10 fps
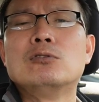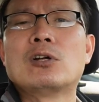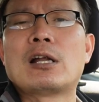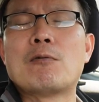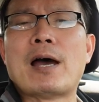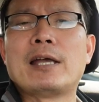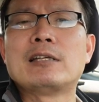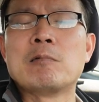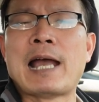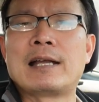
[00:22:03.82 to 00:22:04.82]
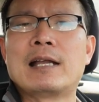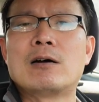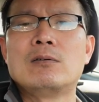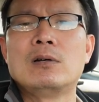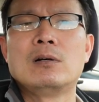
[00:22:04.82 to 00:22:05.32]
xuống nó đâu phải trong ngành
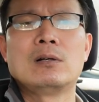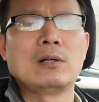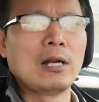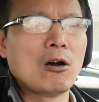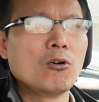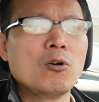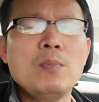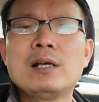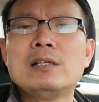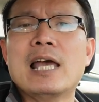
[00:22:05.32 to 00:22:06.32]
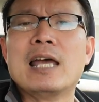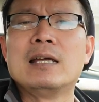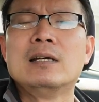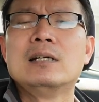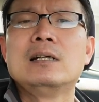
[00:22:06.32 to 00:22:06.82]
đâu nó đâu có biết về